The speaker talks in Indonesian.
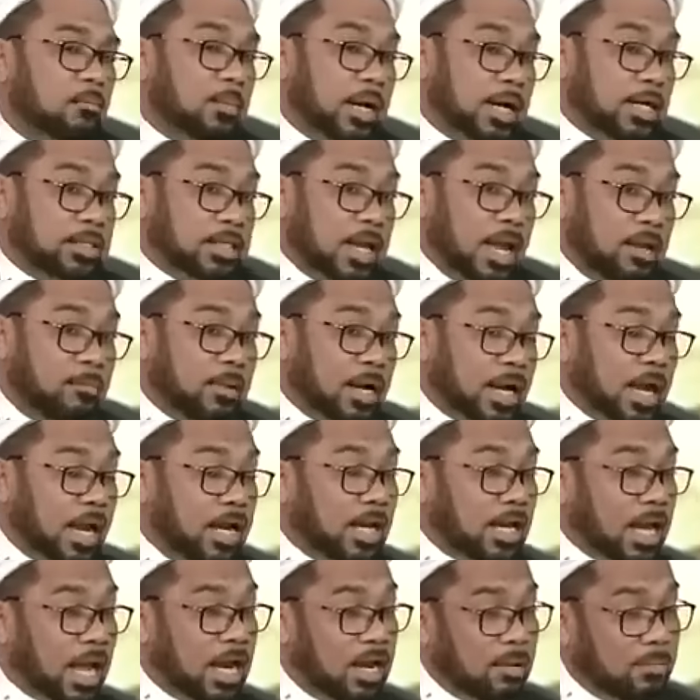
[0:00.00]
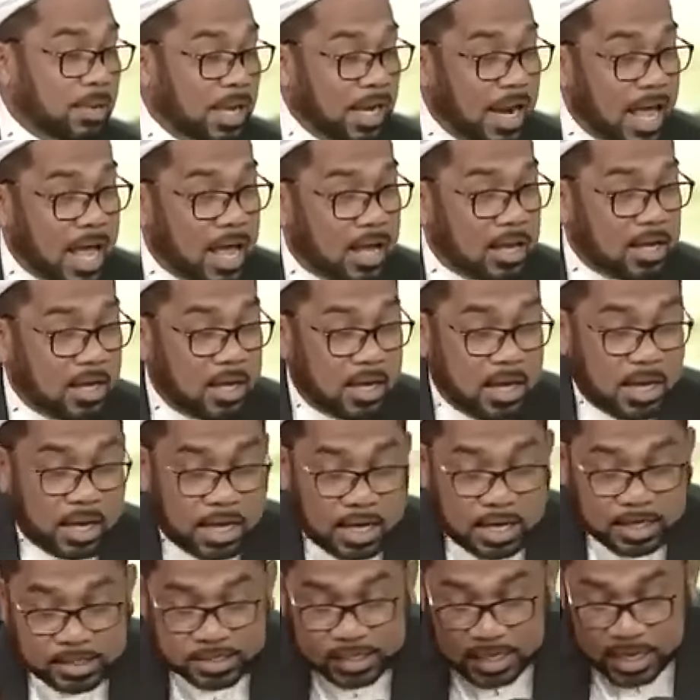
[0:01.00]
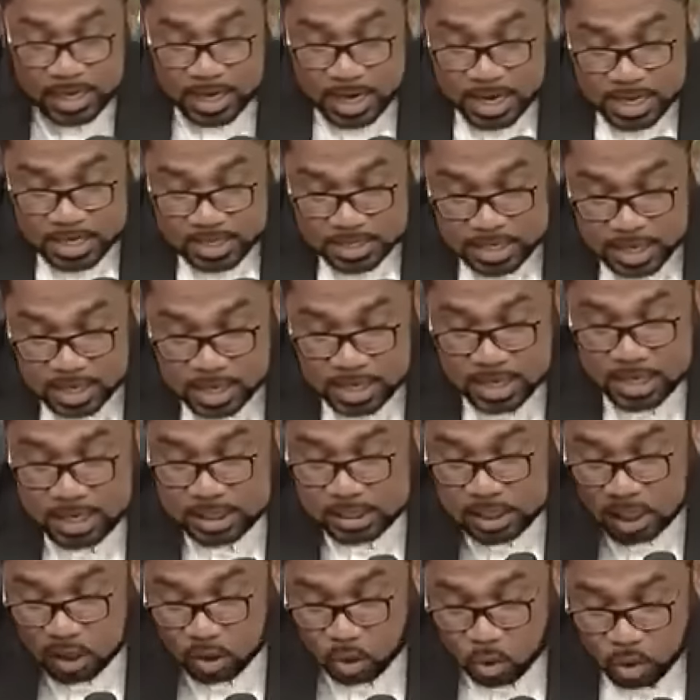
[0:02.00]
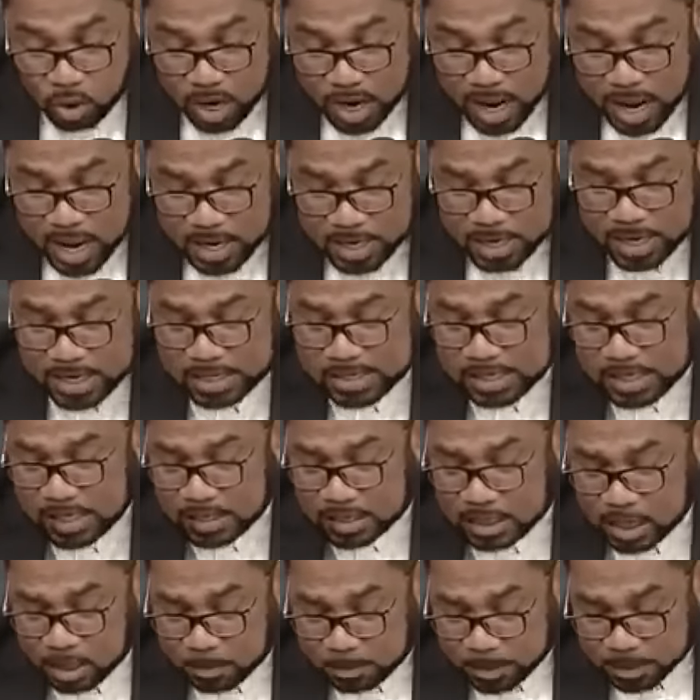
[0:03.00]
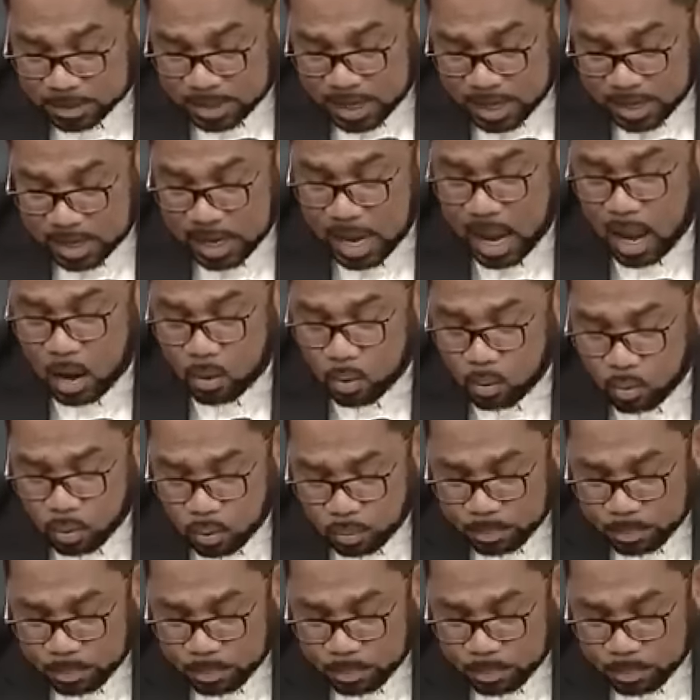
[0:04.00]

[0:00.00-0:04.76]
Maka saya berkali-kali bilang, isi Injil, isi Quran, isi Tripitaka,